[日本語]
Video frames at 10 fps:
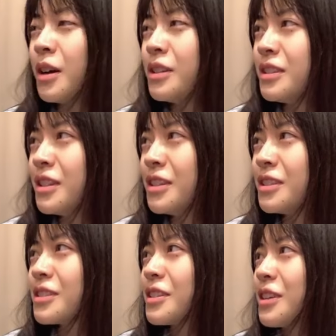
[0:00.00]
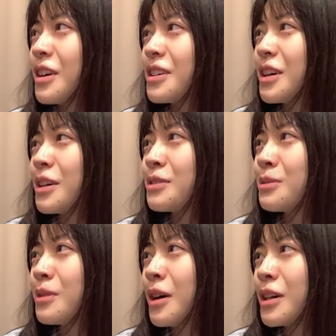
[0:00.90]
反対だったよああ
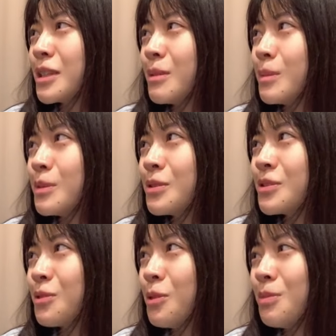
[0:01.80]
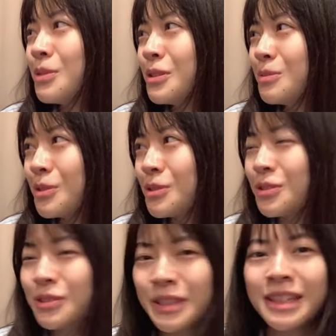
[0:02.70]
の頭ブロックオープニングブロックの
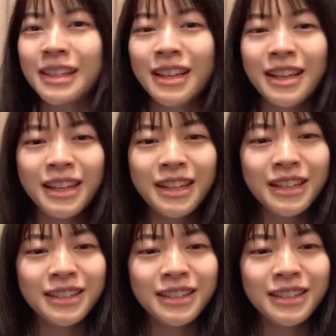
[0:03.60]
時うん